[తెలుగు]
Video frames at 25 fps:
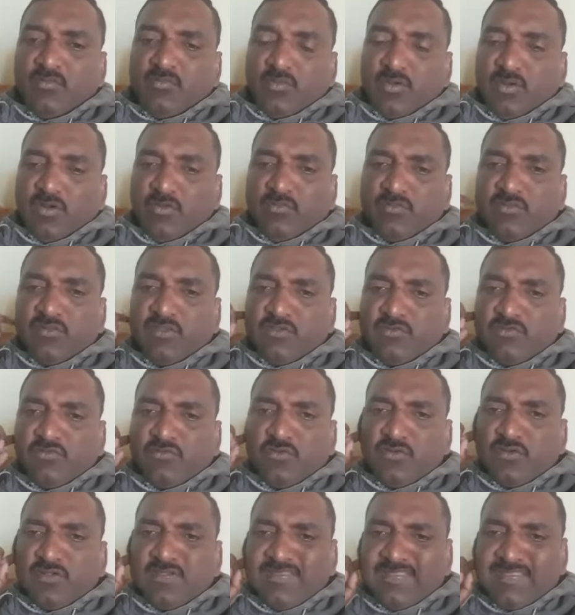వాళ్ళ ఉద్దేశం
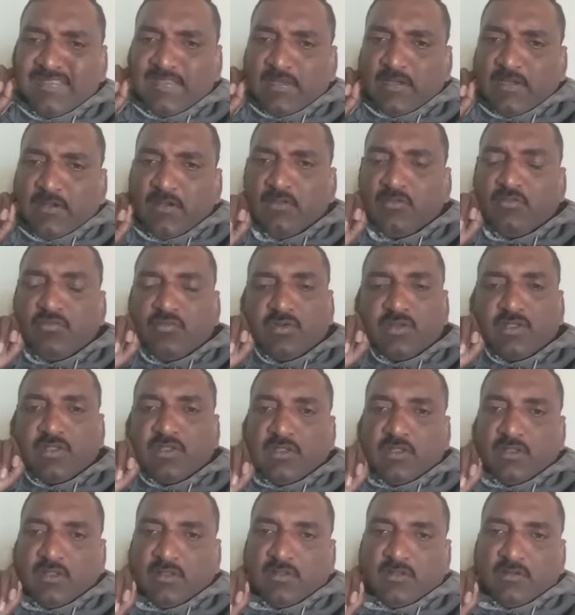ఒకటే ఎక్కడ కూడా
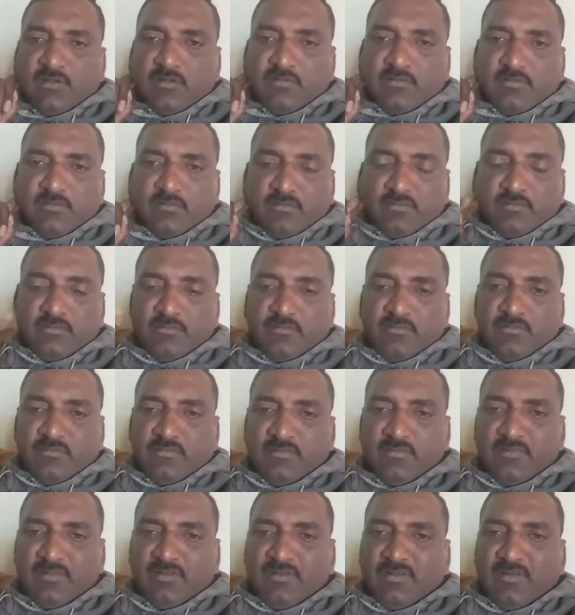
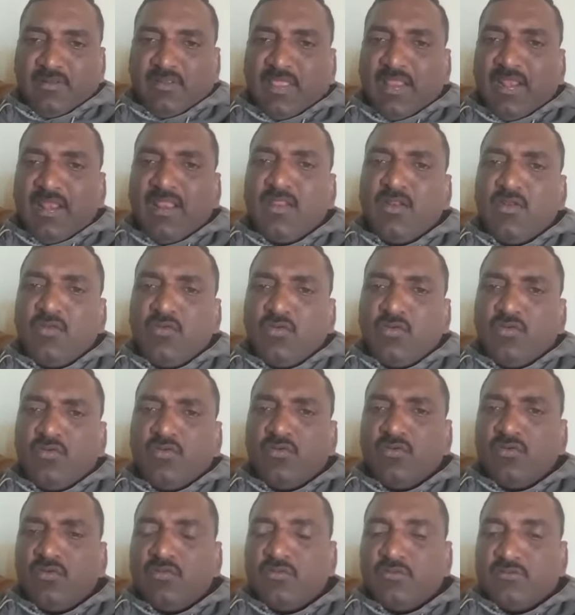అల్లర్లు
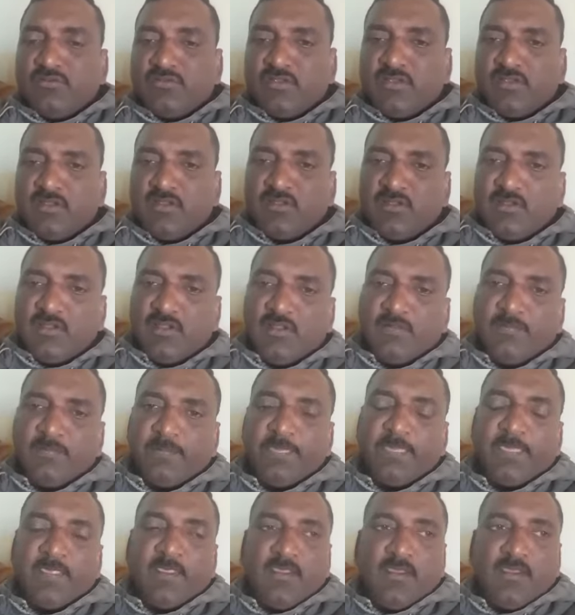ఉండకూడదు చక్కగా
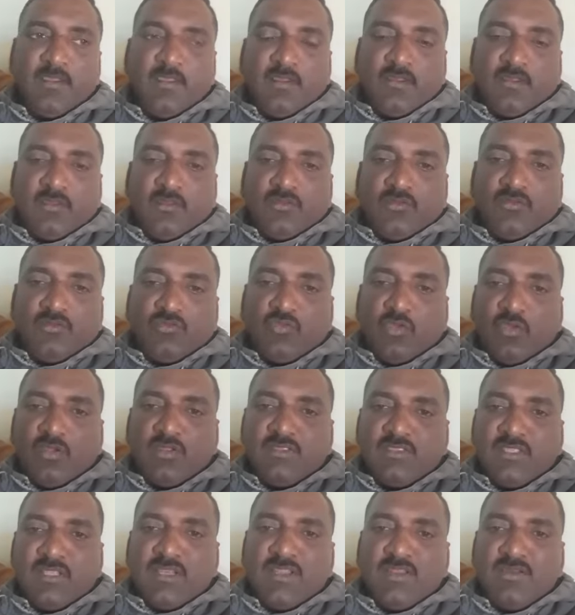
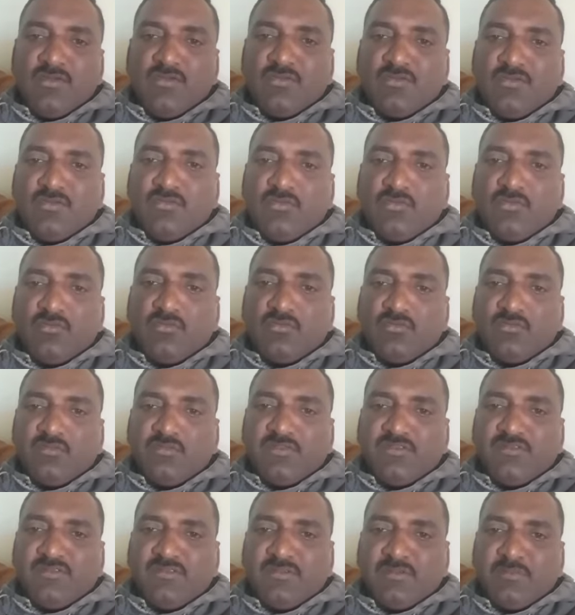దొంగతనాలు ఉండకూడదు
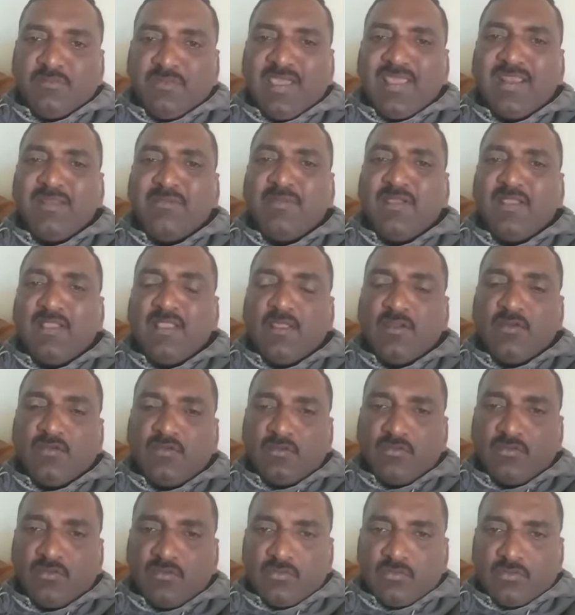మంచిగా మానభంగాలు
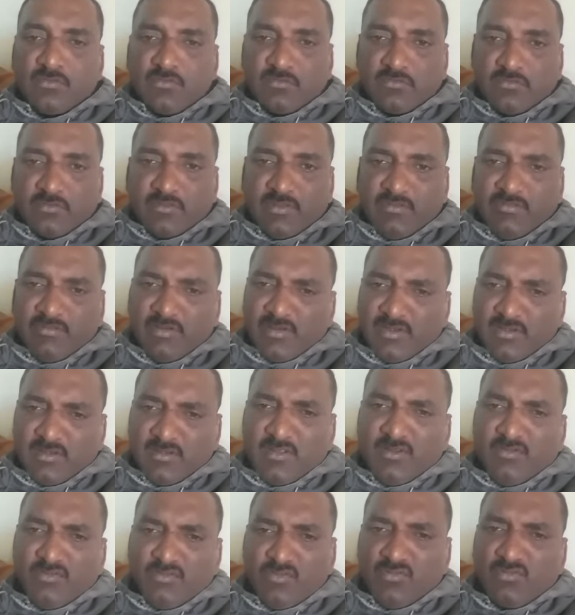ఉండకూడదు ఎవరైనా
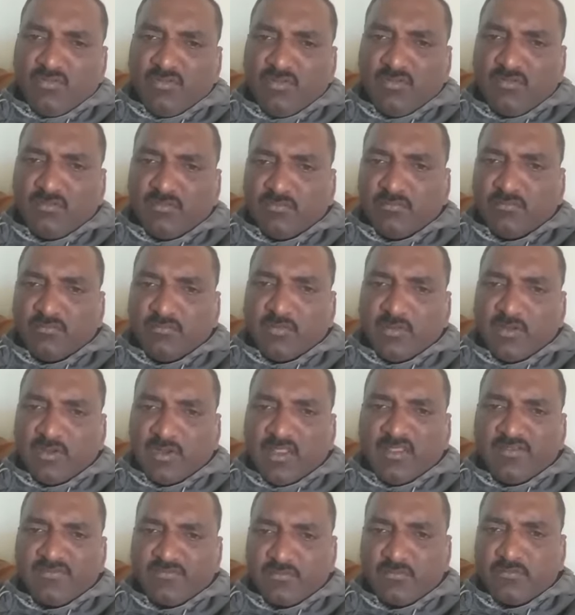అనుకుంటారు మా
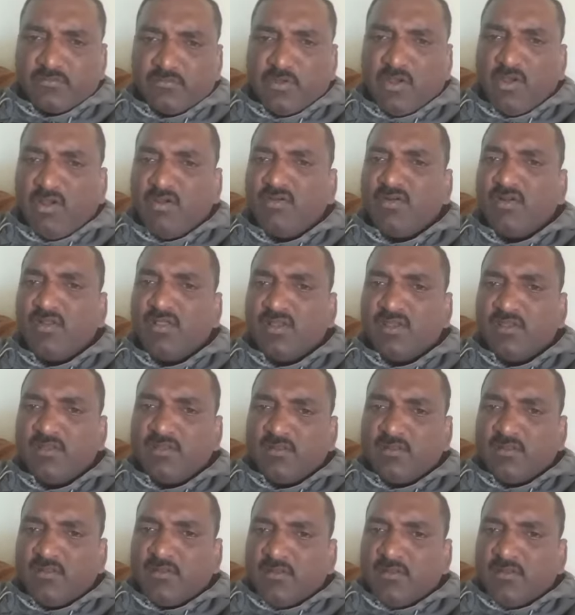రాష్ట్రం బాగుండాలి